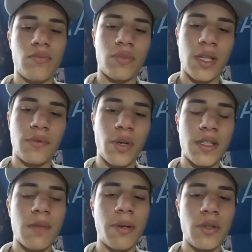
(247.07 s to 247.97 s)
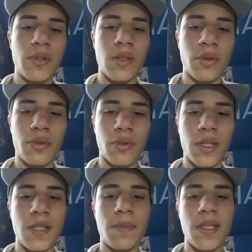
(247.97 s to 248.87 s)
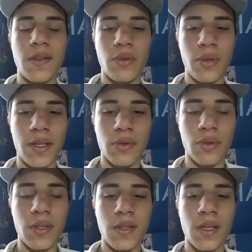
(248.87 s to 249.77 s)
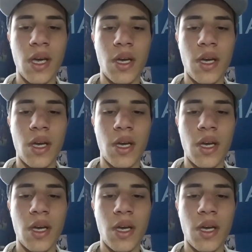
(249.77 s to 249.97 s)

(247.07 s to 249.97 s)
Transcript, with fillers: cette fois, c'est pas du 0 sur 10, mais c'est du 1 sur 10.